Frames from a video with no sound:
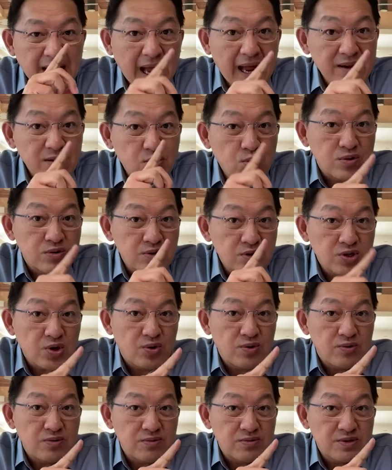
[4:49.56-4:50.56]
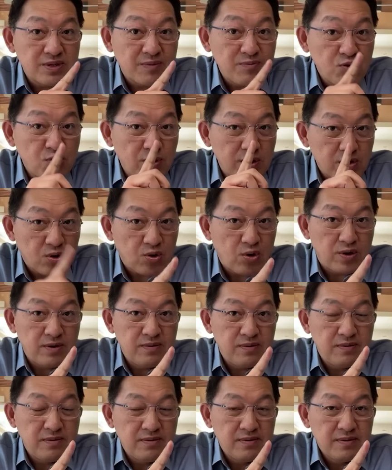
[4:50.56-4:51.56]
การขนส่งจำนวนค
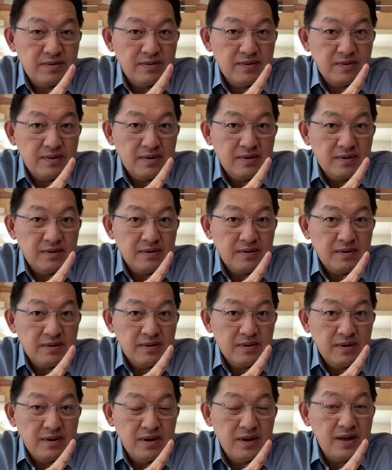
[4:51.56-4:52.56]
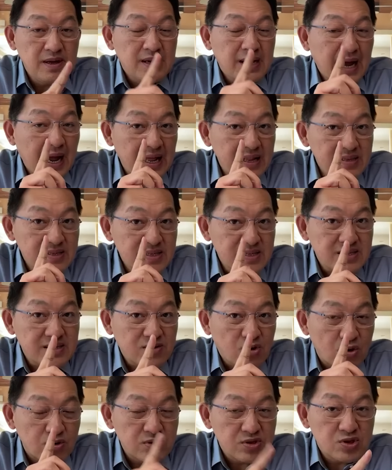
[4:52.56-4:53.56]
นหรือการ
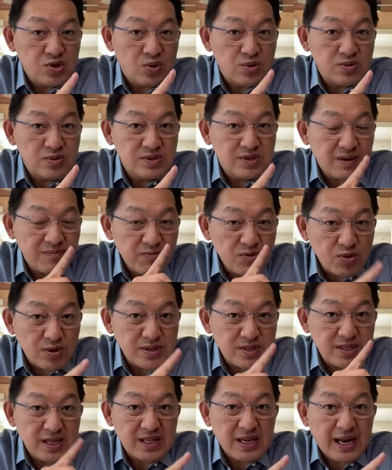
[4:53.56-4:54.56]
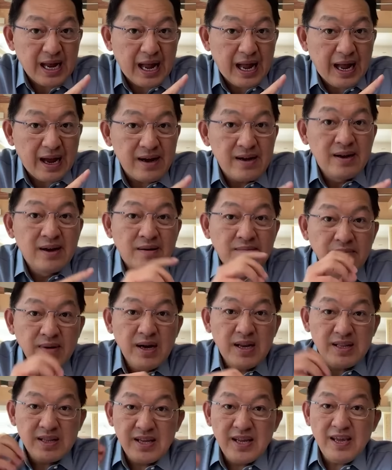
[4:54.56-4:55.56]
ขนส่งจำนวนสินค้า
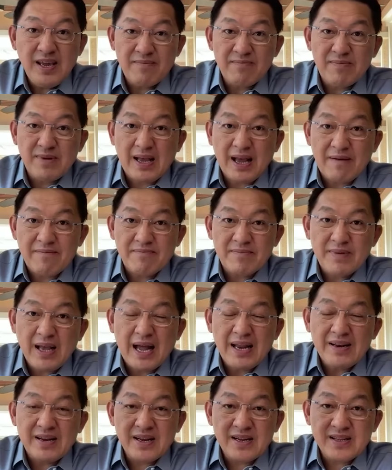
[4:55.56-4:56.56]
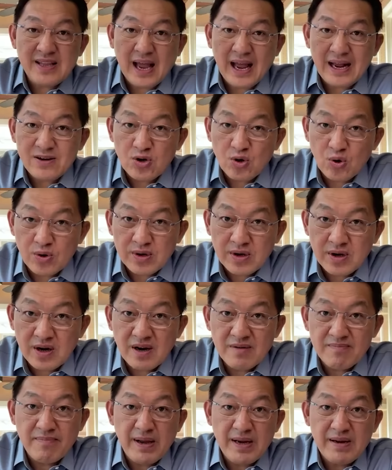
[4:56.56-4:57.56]
เมื่อเทียบกับการเดินทางโดย
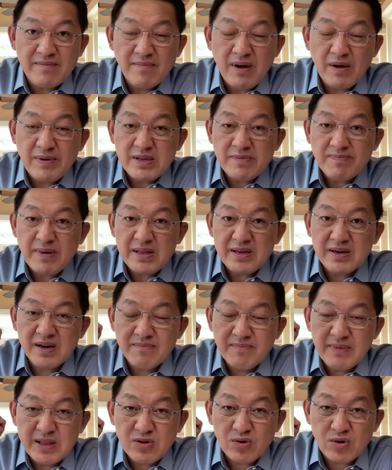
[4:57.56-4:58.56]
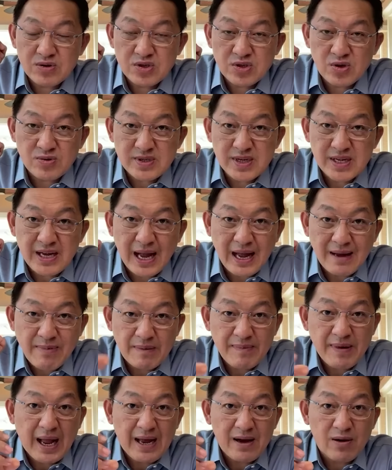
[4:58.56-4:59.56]
เครื่องบินไม่ว่าจะเป็นเครื่องบินขนส่งสินค้า
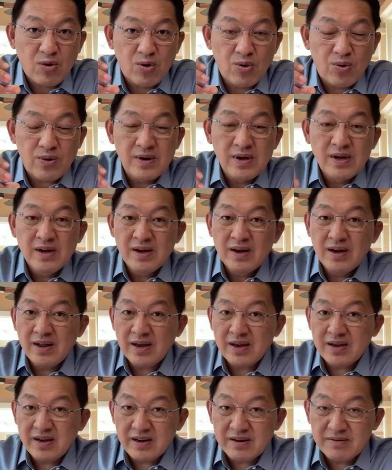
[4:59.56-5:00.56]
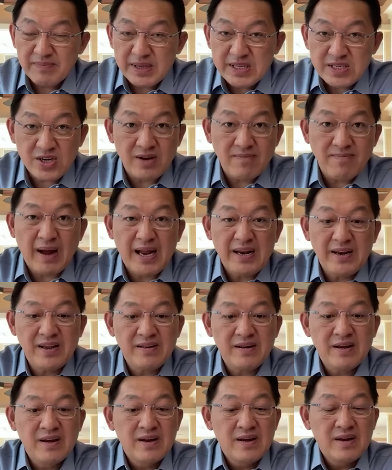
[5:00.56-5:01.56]
แบบคาร์โก้หรือเครื่องบินเชิงพา
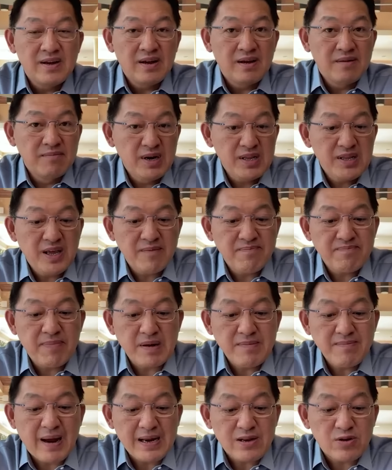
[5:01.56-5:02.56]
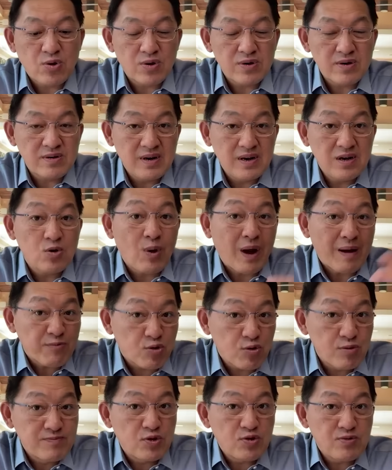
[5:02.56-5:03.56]
ณิชย์เมื่อเทียบปริมาณคนหรือควา
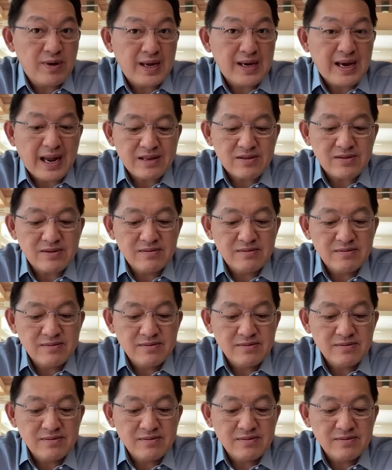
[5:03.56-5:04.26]
มคุ้มทุนในการ